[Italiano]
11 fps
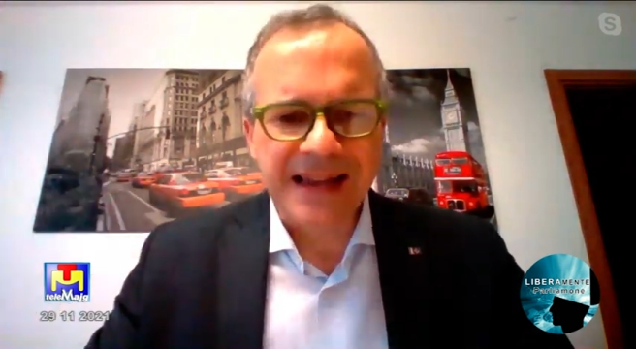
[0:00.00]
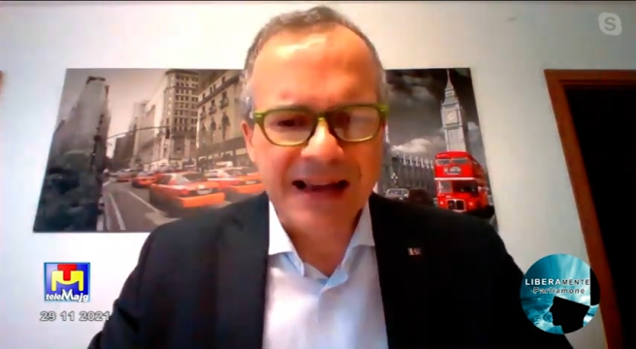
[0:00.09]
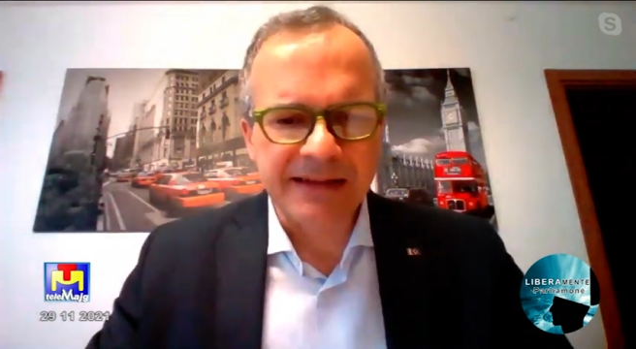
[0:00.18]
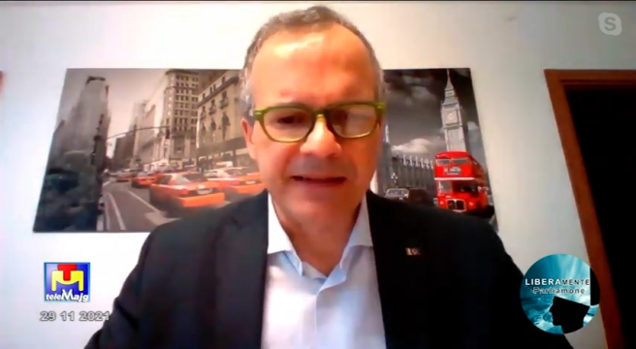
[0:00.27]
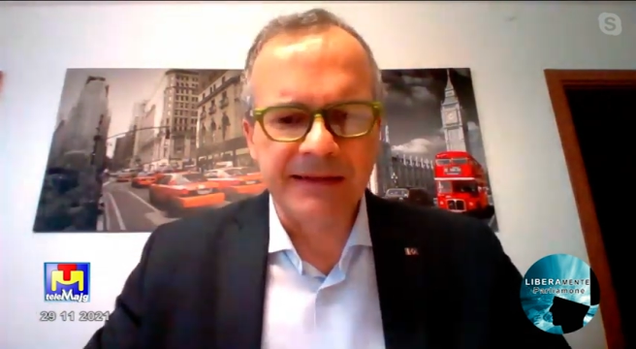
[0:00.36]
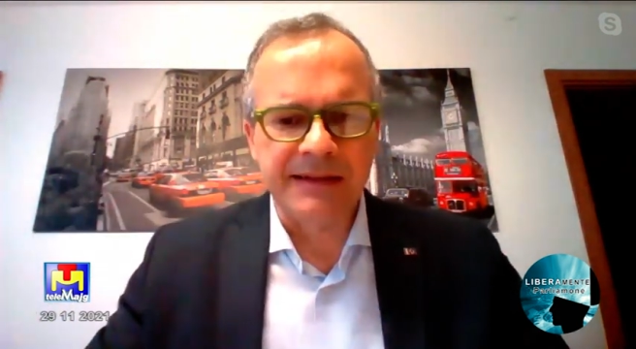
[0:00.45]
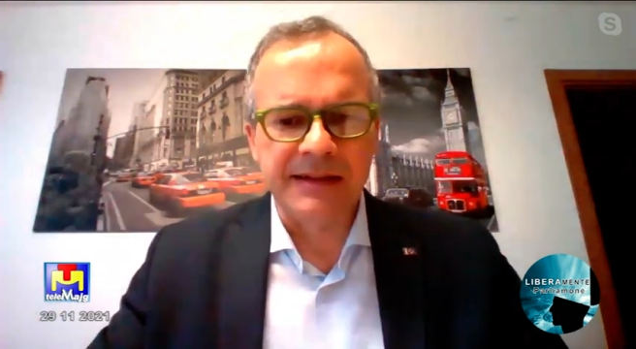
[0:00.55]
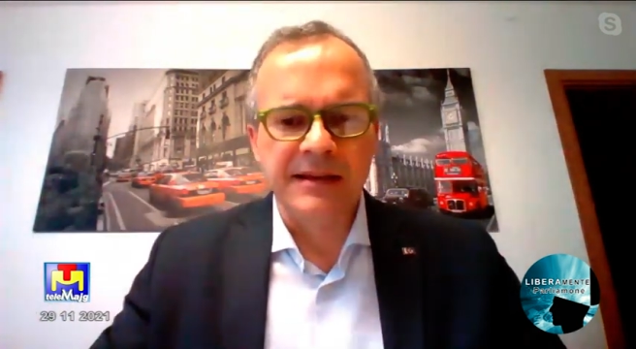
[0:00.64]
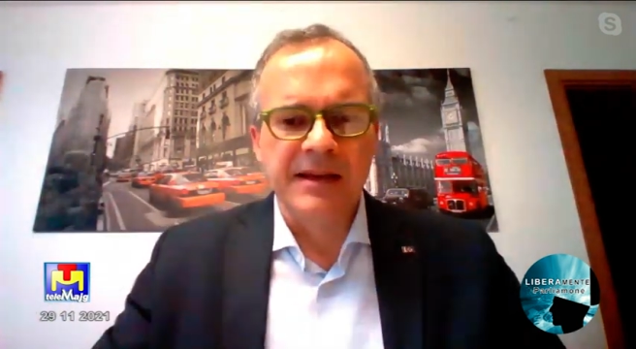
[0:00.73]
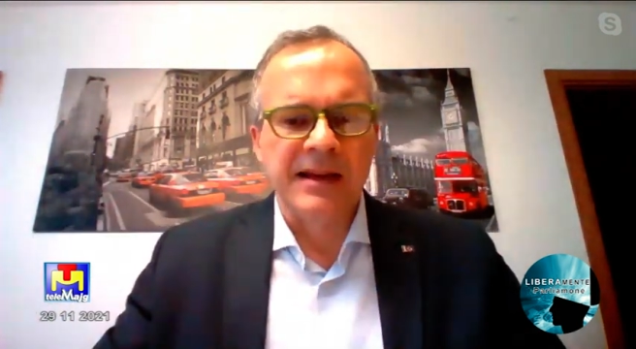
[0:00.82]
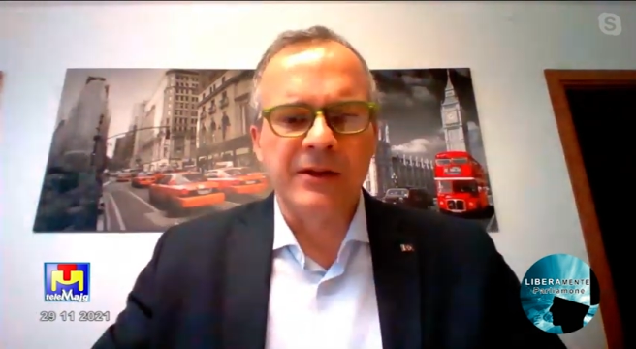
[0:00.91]

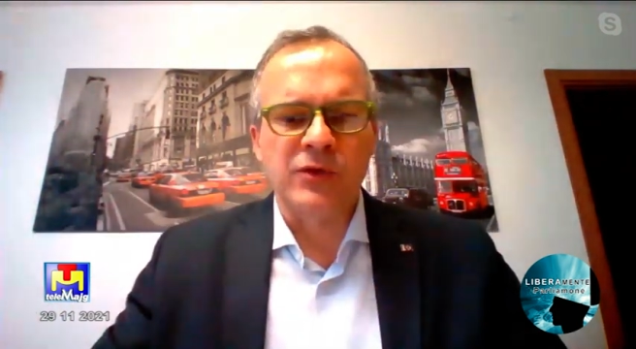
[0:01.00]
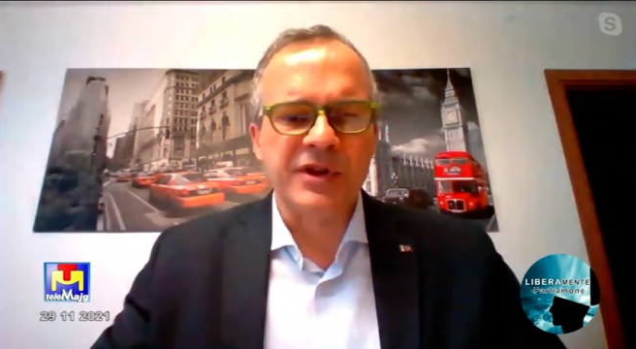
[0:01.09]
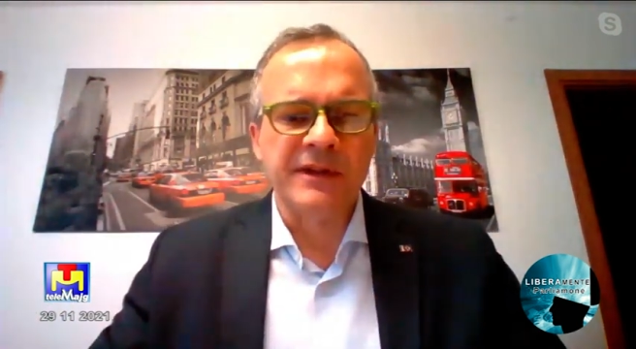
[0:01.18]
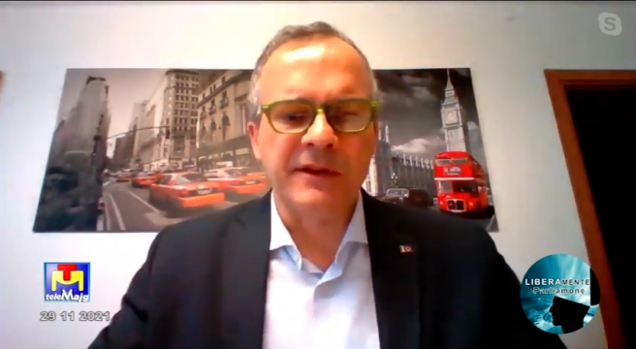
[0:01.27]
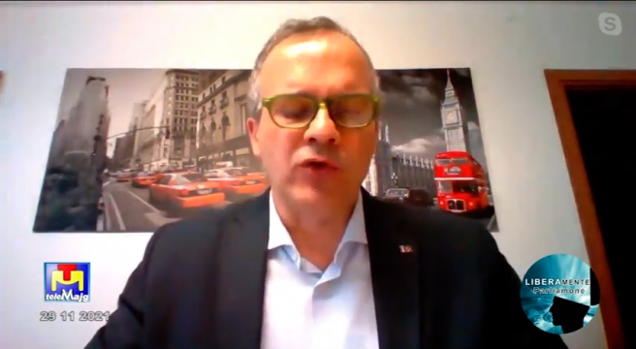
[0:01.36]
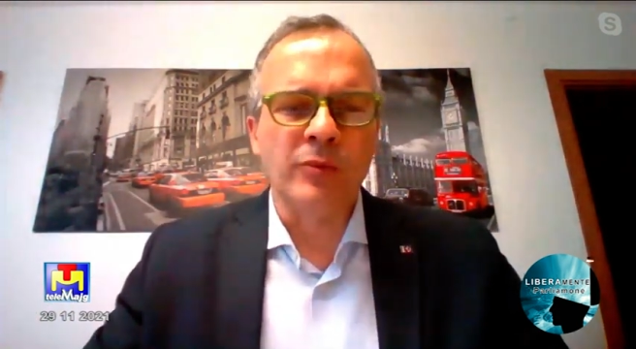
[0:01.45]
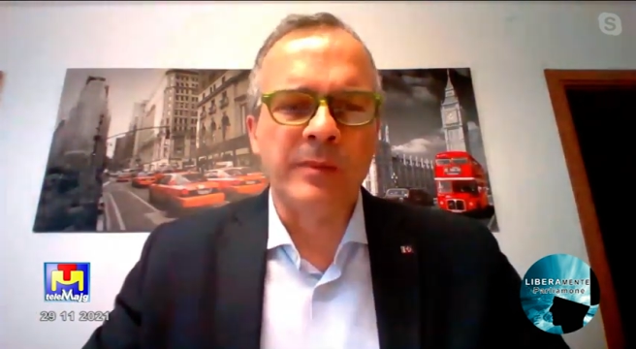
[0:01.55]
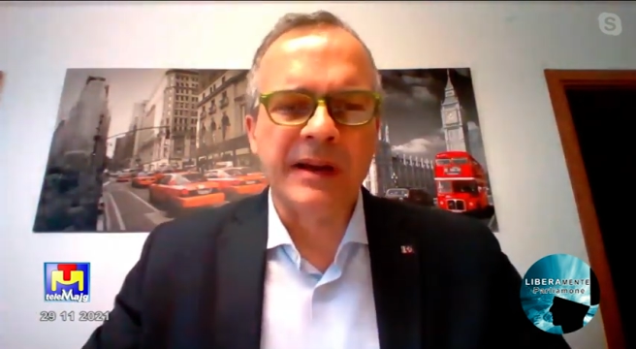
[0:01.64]
tanti hanno sentito